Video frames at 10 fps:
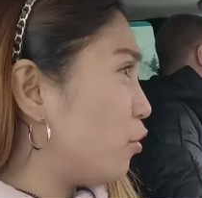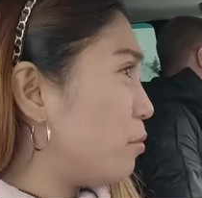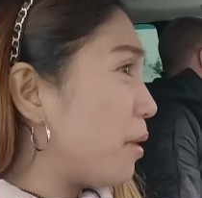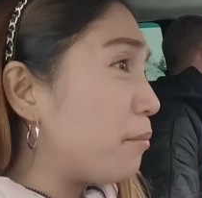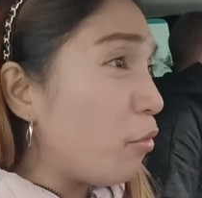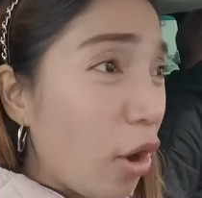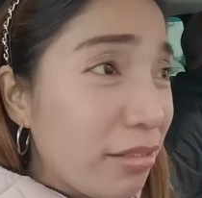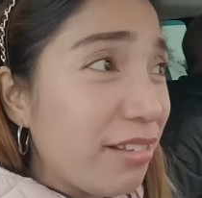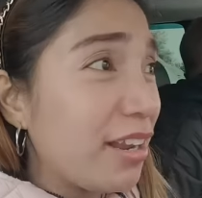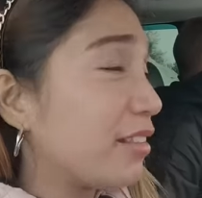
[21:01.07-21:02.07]
mo oy
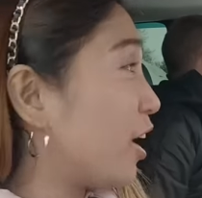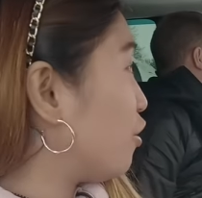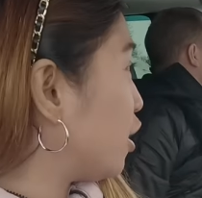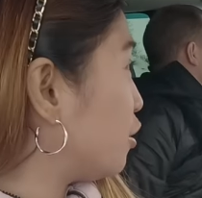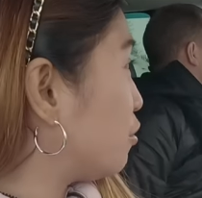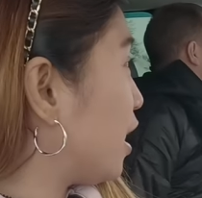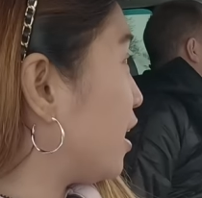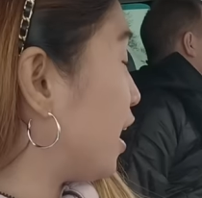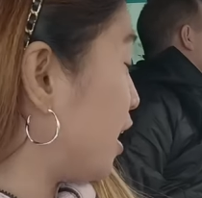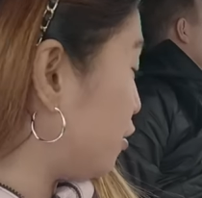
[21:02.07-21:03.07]
magbuhat na lang tayo nito
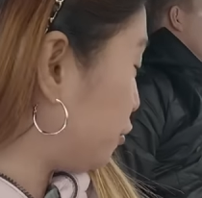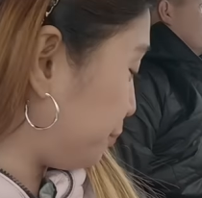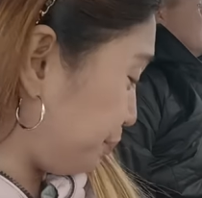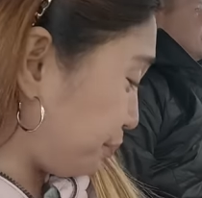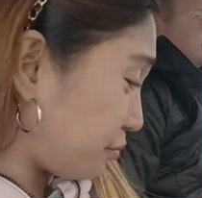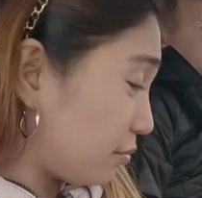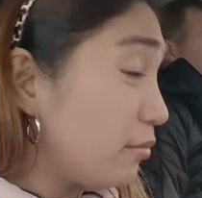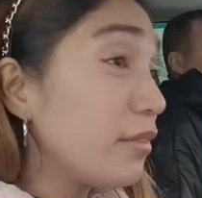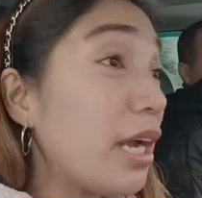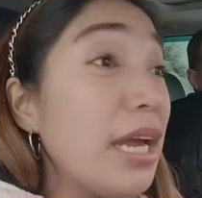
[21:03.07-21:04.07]
dahil ng ano
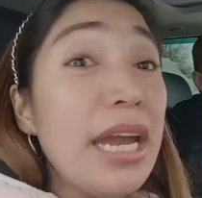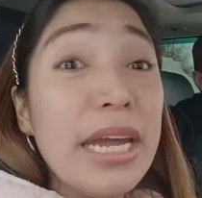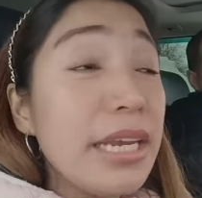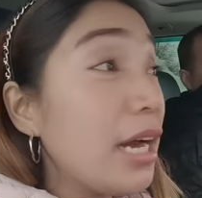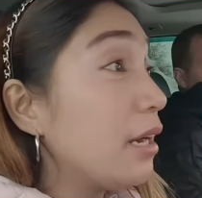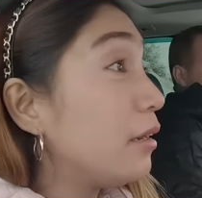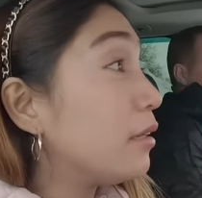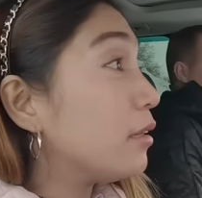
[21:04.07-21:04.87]
ng